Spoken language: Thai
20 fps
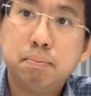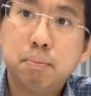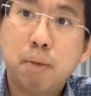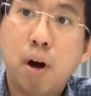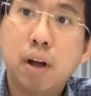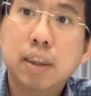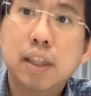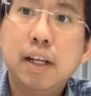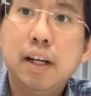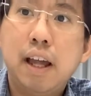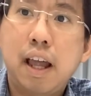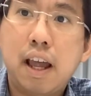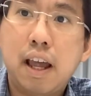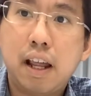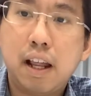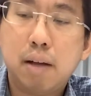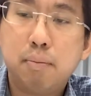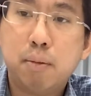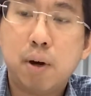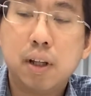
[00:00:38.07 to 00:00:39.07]
มออเตร์
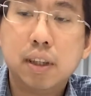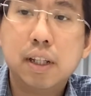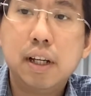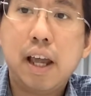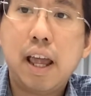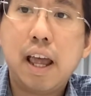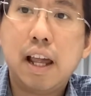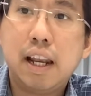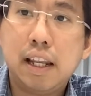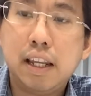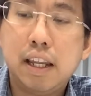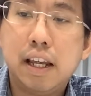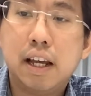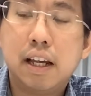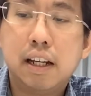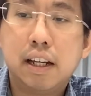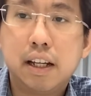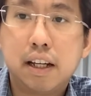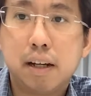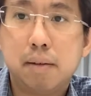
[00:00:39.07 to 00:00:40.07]
ร์มอเตอร์แอร์เรีย
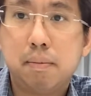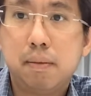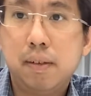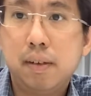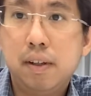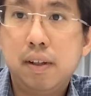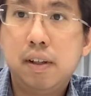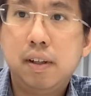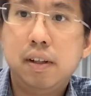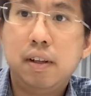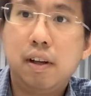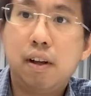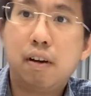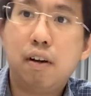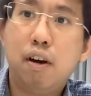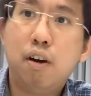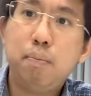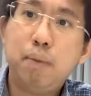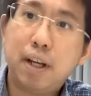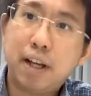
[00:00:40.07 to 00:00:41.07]
นะครับแล้วก็
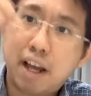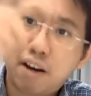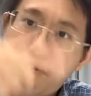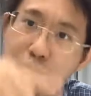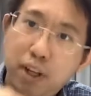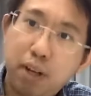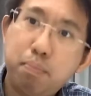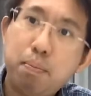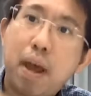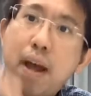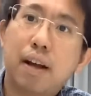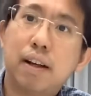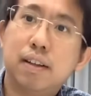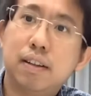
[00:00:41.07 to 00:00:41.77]
มีการฟีดแบ็ก